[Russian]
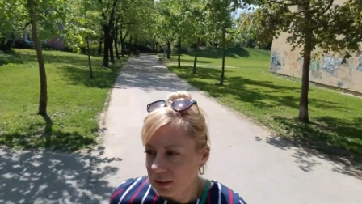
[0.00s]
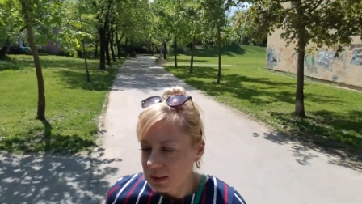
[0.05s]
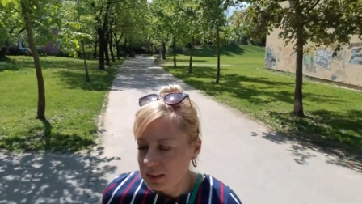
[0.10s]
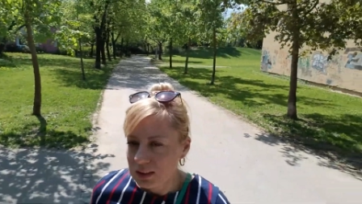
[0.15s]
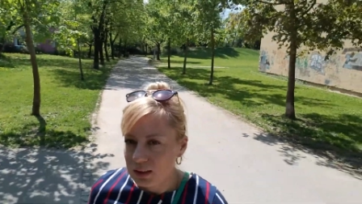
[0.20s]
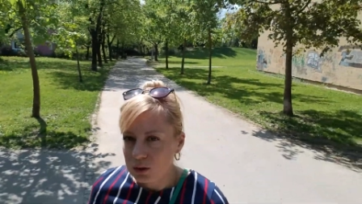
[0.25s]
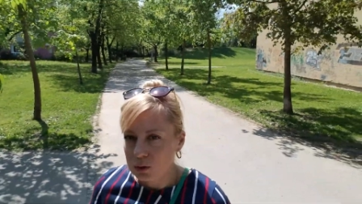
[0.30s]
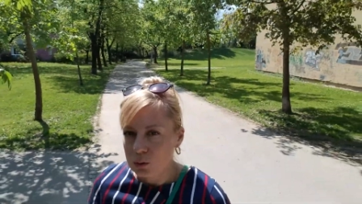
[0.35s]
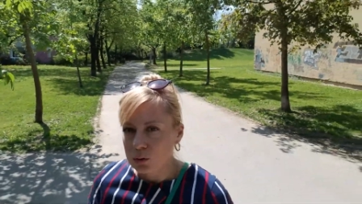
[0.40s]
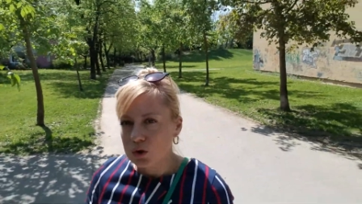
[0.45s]

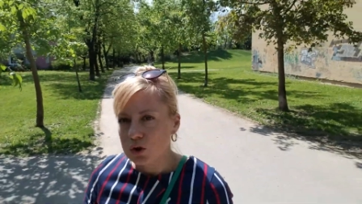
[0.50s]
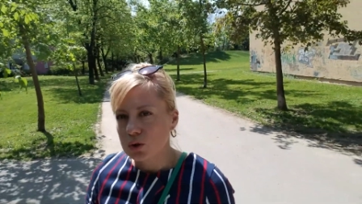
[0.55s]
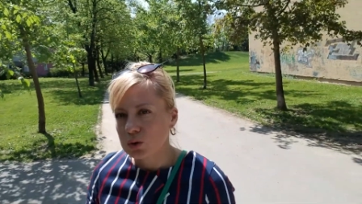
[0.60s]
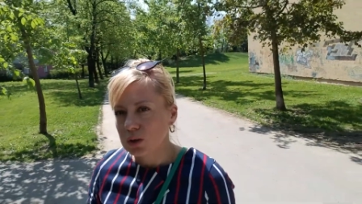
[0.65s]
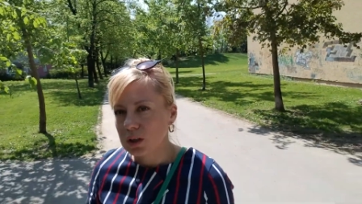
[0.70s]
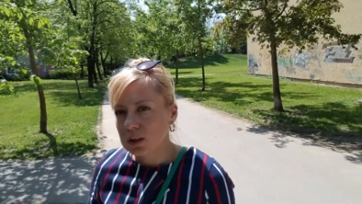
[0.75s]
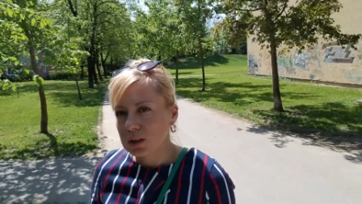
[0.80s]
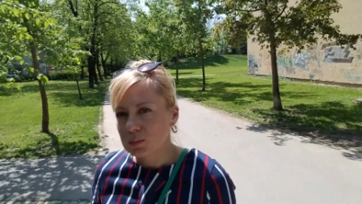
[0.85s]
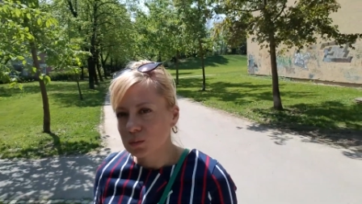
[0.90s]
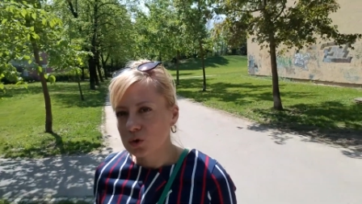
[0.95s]
и то, что
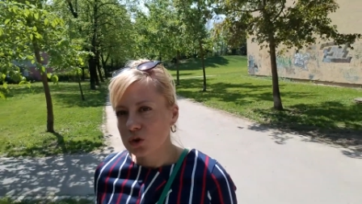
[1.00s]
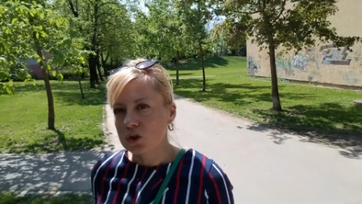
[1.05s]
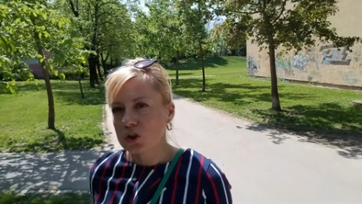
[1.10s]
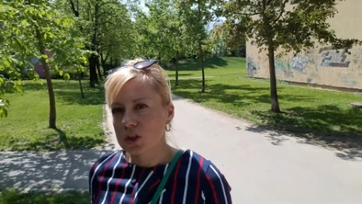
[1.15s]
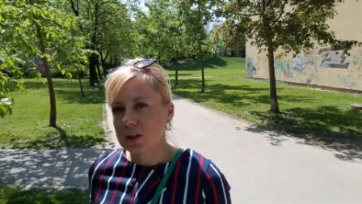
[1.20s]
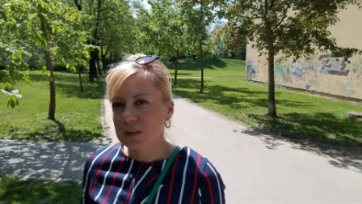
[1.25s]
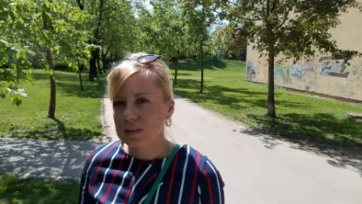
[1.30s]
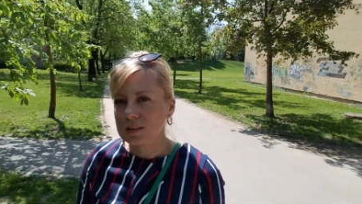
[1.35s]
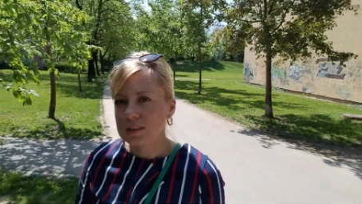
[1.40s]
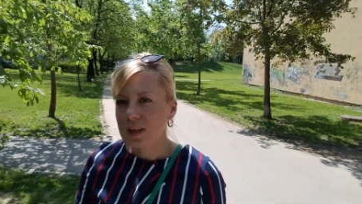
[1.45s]
я
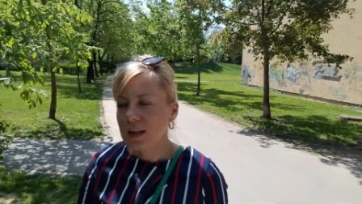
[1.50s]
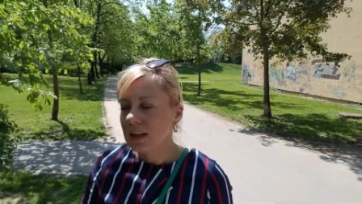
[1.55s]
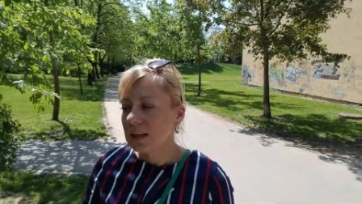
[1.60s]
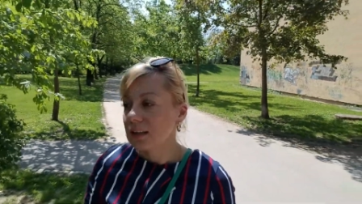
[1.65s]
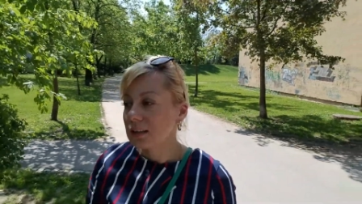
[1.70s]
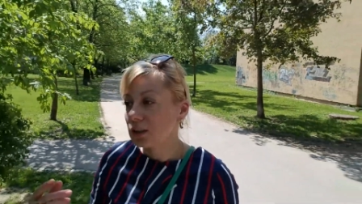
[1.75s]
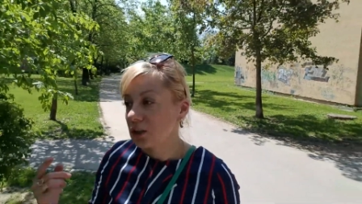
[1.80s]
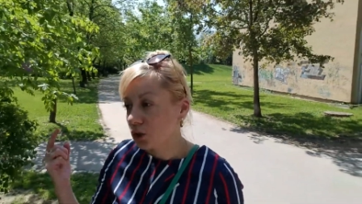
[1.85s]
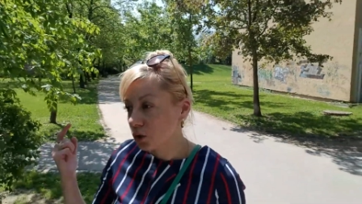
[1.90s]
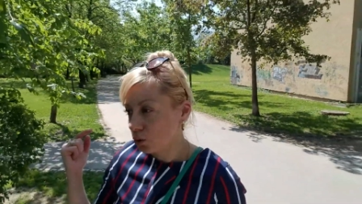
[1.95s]
немножечко
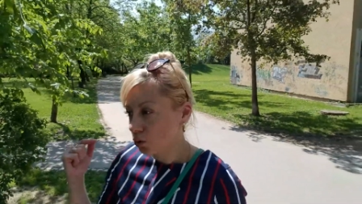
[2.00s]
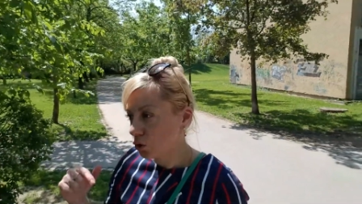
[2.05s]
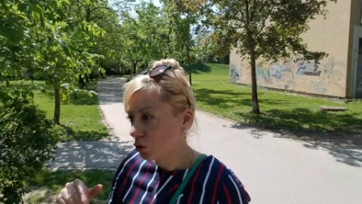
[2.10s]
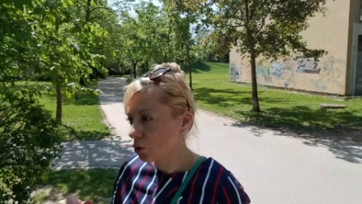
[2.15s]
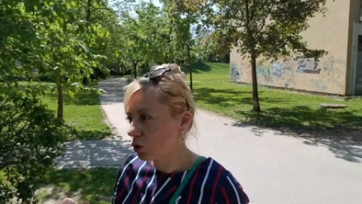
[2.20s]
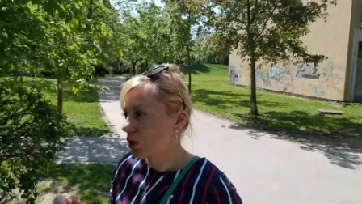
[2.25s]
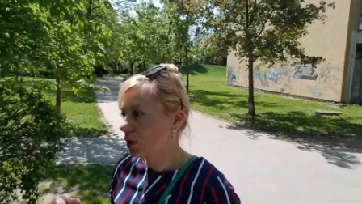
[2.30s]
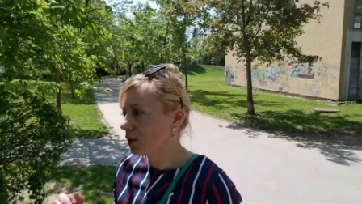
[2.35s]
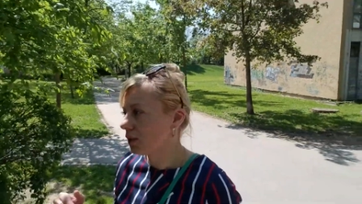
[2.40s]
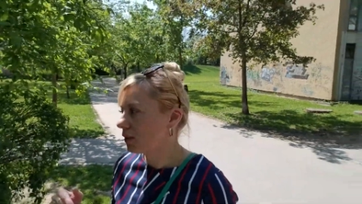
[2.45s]
знаю, даже то,
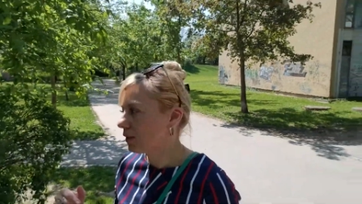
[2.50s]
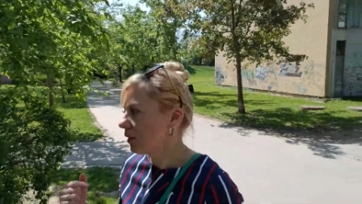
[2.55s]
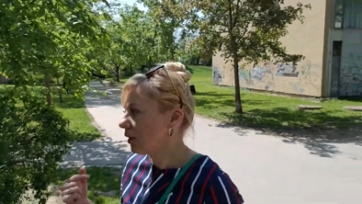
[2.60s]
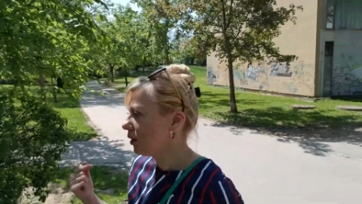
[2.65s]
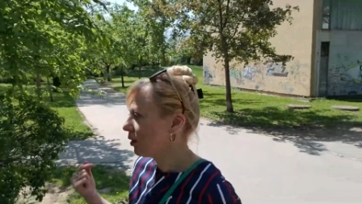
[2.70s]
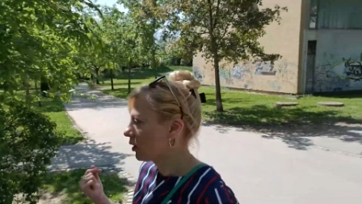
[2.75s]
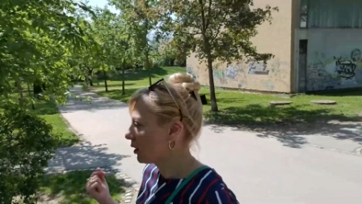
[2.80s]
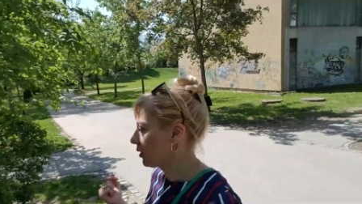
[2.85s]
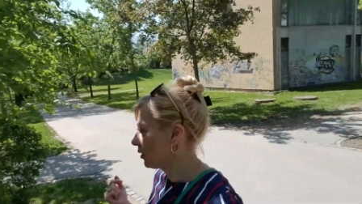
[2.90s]
что я не знаю,